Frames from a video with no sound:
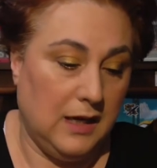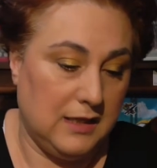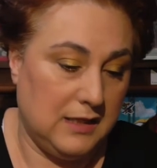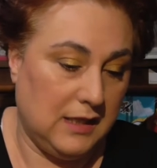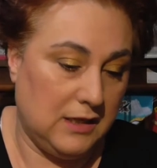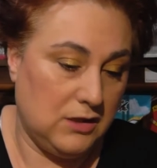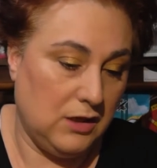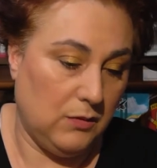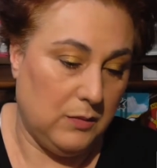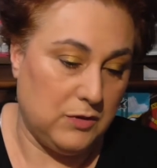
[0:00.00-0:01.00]
así que
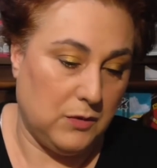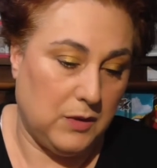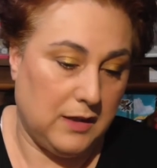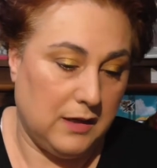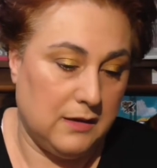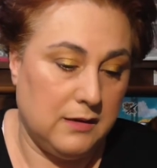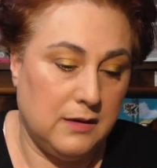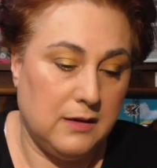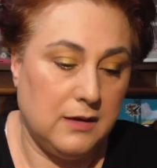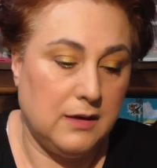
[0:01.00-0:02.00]
este lo vamos a guardar.
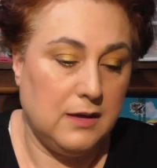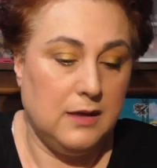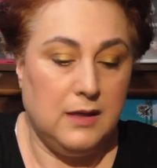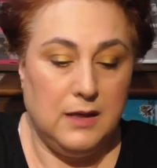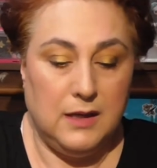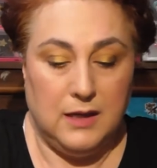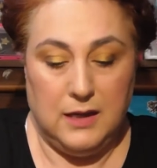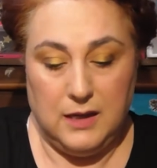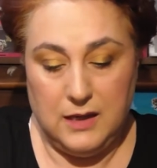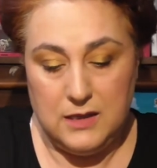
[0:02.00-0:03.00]

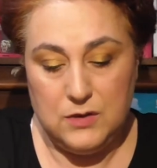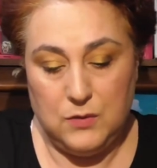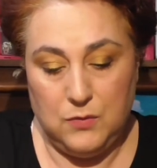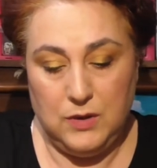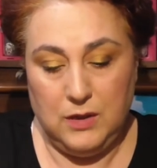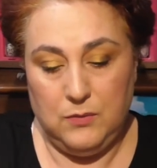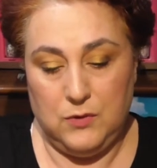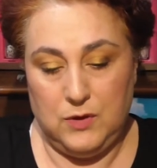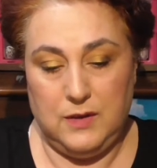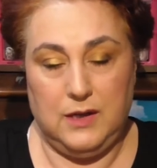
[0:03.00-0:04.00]
Es una
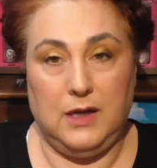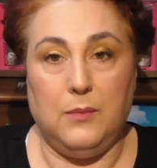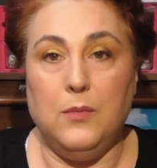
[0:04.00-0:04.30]
monedilla,